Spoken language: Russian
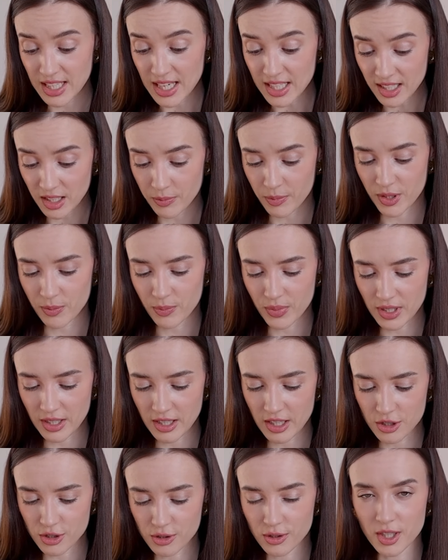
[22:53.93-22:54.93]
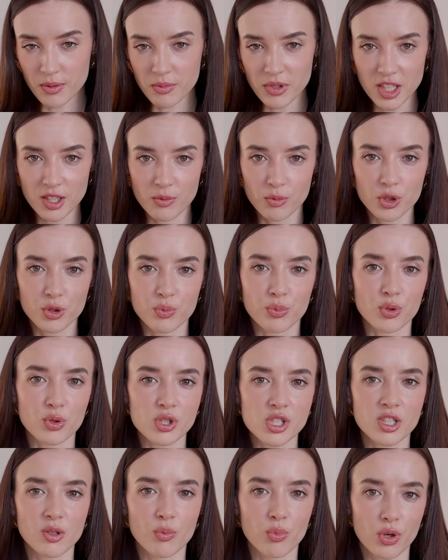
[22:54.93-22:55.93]
Я так предполагаю, что для меня это будет
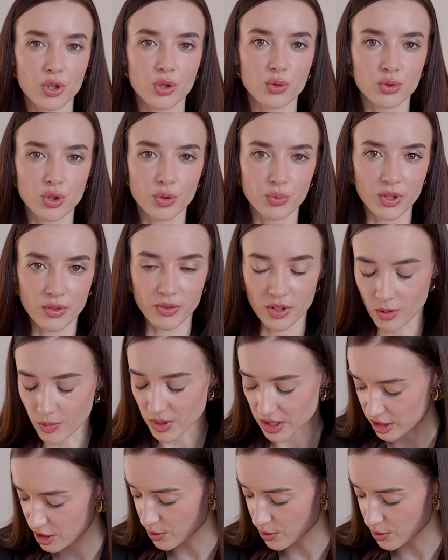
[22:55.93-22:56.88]
просто более удобный формат